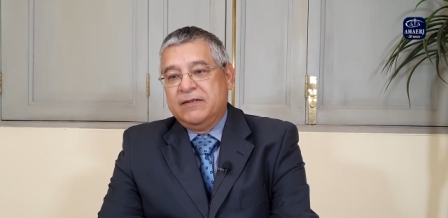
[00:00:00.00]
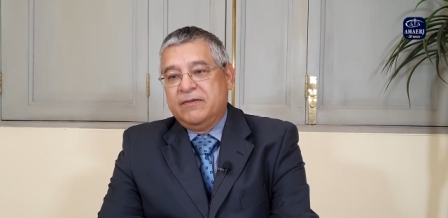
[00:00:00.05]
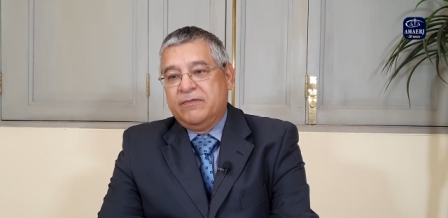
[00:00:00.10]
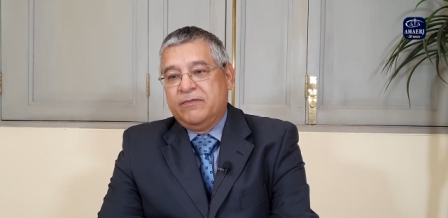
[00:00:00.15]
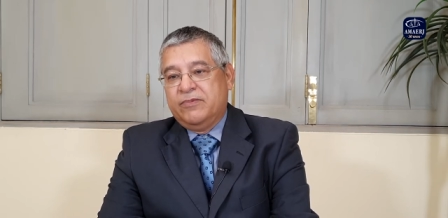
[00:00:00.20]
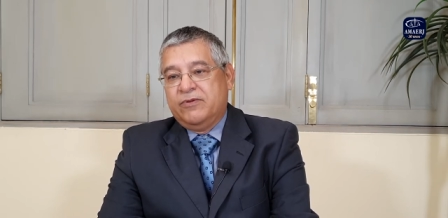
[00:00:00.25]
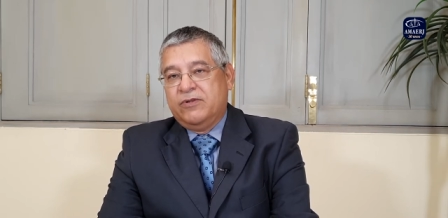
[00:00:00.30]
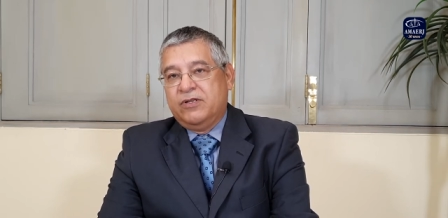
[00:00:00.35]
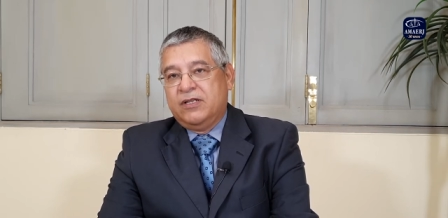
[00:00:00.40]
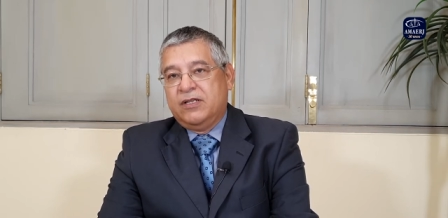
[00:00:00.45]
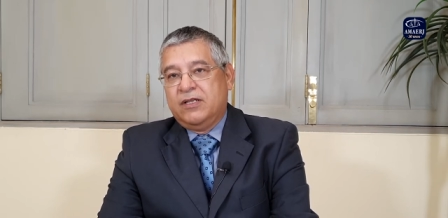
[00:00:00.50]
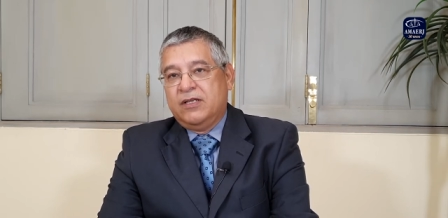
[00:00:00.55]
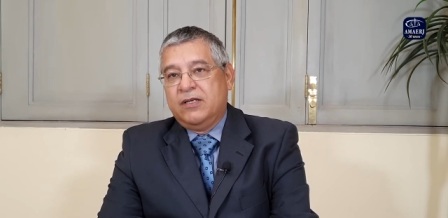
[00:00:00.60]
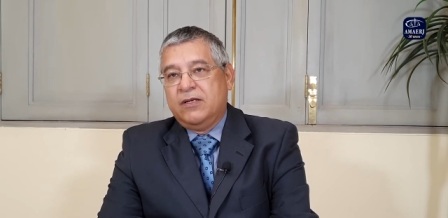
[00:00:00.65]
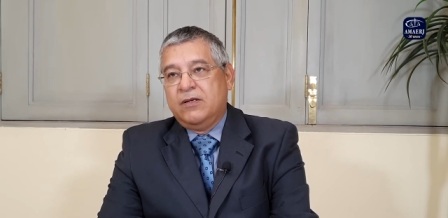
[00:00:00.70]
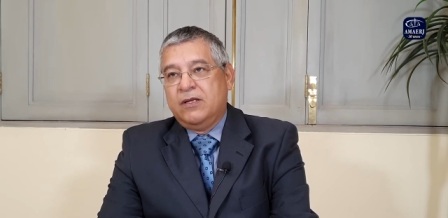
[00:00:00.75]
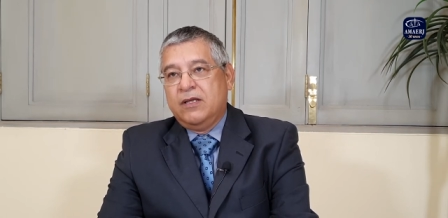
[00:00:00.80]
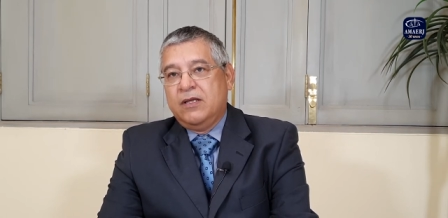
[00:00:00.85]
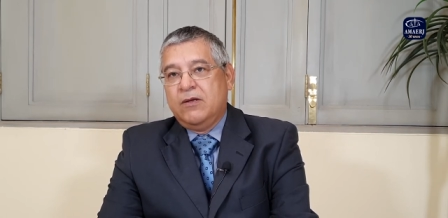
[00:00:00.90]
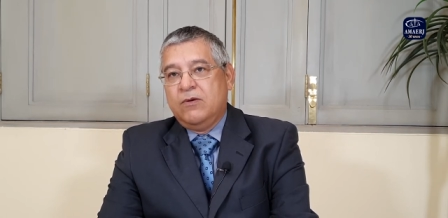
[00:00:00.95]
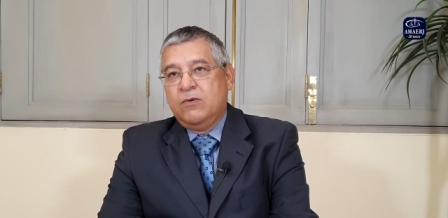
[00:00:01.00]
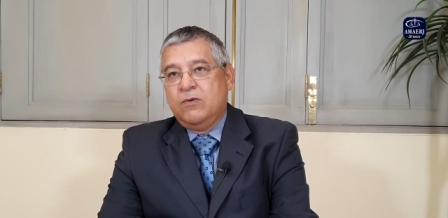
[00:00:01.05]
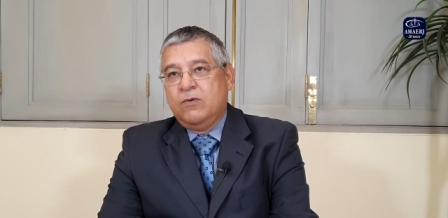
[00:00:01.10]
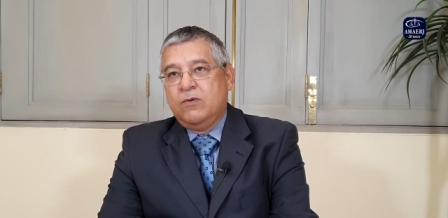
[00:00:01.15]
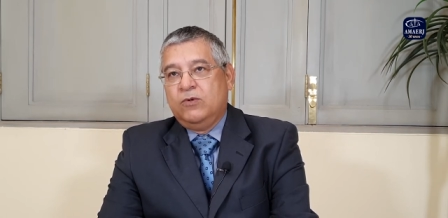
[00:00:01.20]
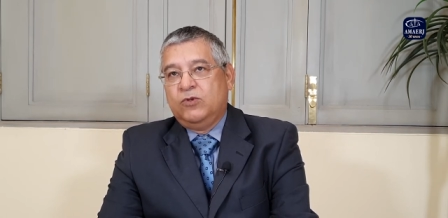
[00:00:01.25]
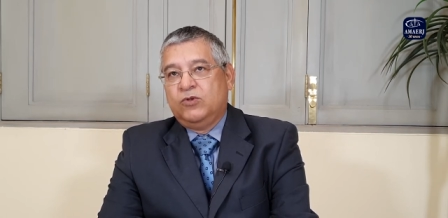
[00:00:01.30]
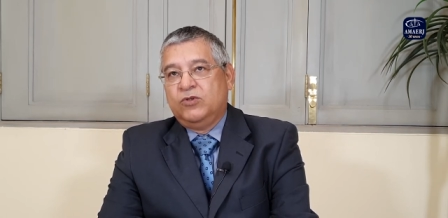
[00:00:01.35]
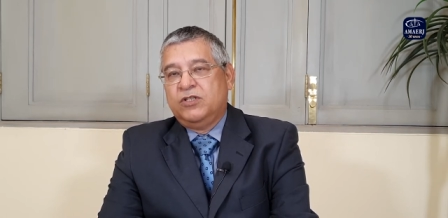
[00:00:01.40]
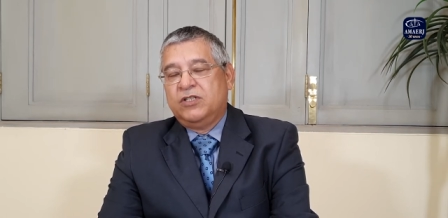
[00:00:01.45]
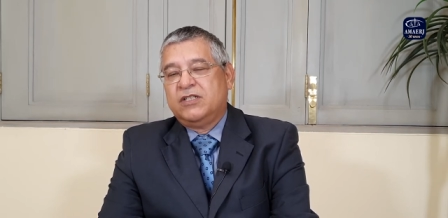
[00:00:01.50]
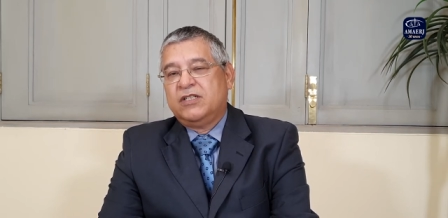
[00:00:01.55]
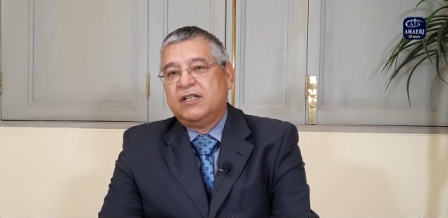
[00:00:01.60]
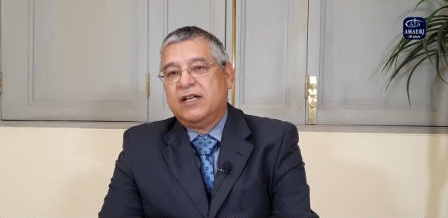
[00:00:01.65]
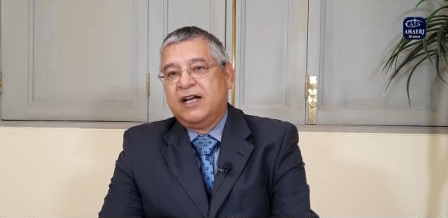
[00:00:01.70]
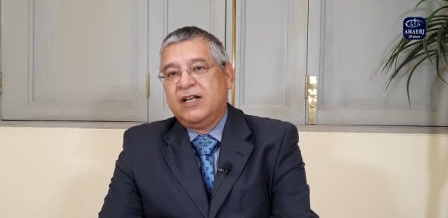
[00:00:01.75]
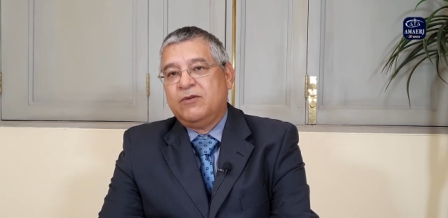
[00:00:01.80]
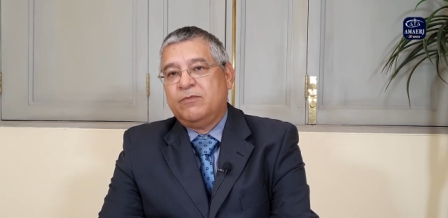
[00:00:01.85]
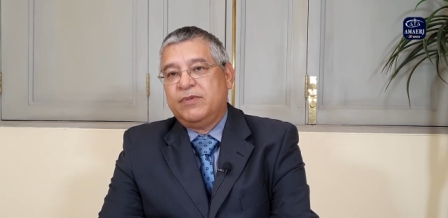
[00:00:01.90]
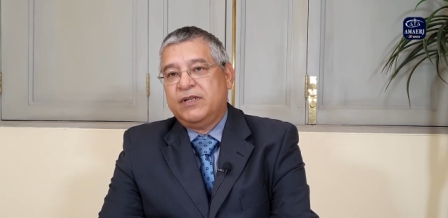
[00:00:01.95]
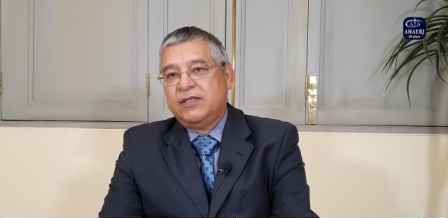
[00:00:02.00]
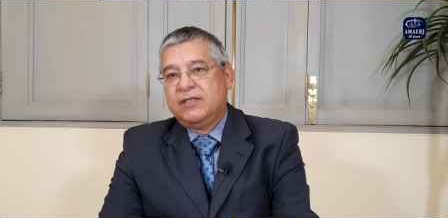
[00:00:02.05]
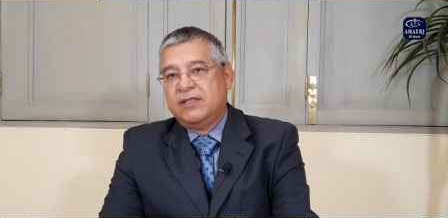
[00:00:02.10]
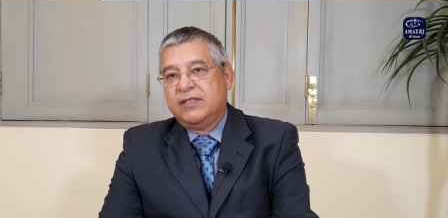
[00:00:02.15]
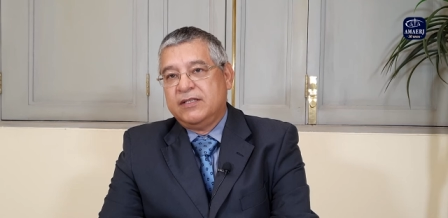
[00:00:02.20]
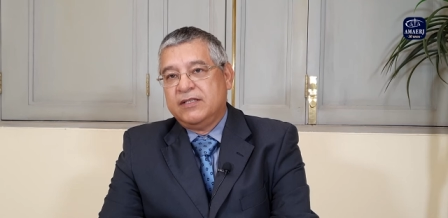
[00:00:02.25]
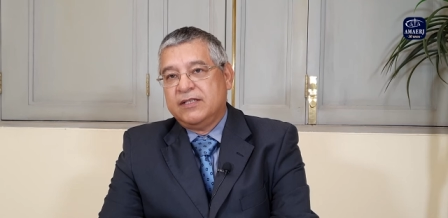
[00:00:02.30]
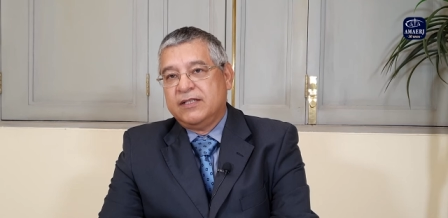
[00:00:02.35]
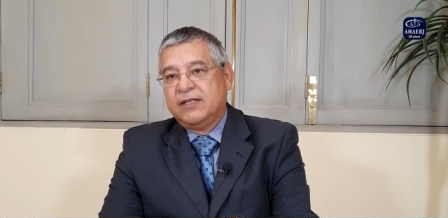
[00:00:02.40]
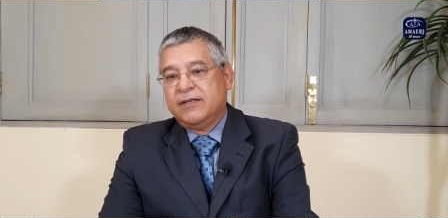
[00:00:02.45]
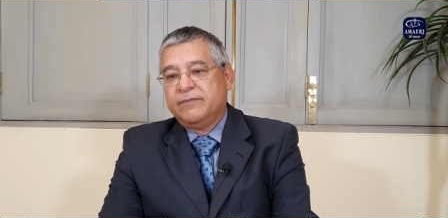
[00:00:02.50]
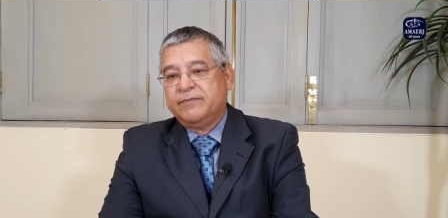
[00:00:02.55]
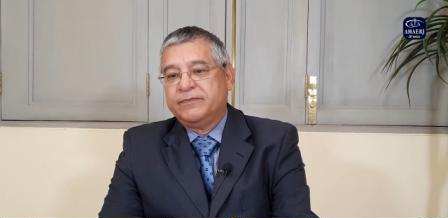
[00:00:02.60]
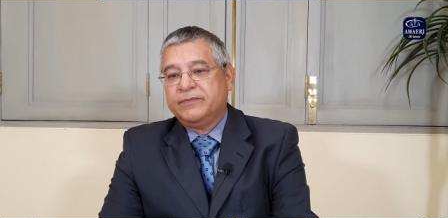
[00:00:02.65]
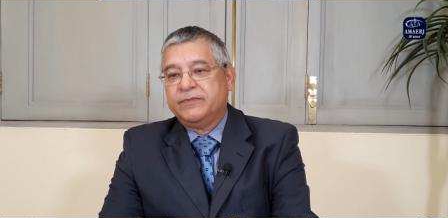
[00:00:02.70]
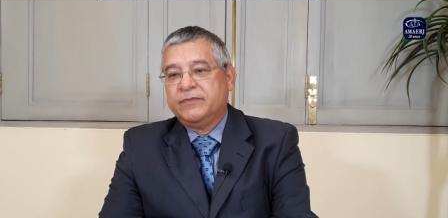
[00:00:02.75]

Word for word: Porque o judiciário precisa,